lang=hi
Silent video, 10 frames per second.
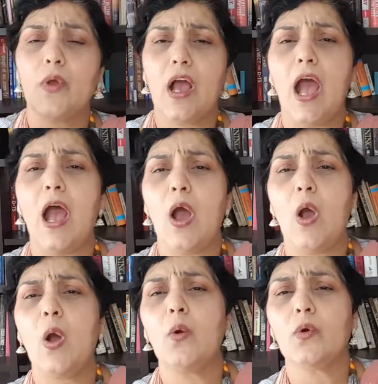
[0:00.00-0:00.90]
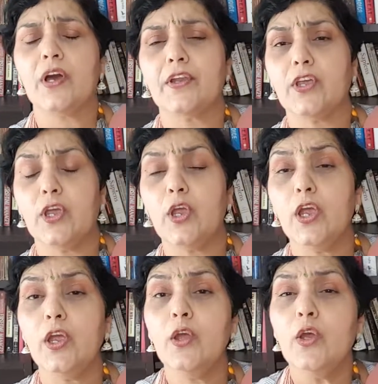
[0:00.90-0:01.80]
काव करके
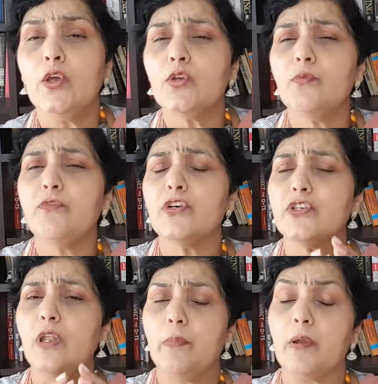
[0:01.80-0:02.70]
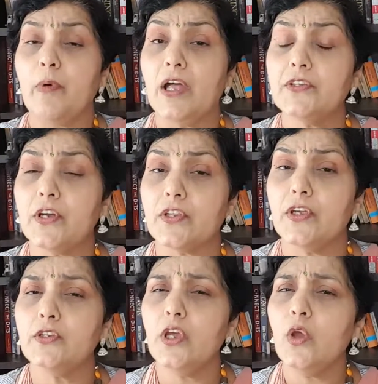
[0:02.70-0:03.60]
फसल बर्बाद कर
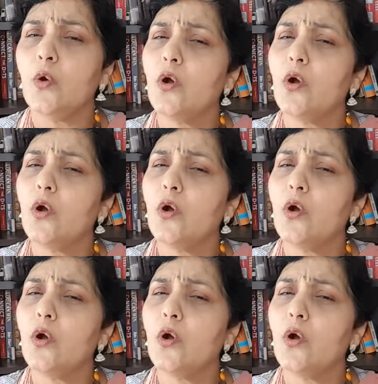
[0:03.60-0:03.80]
देते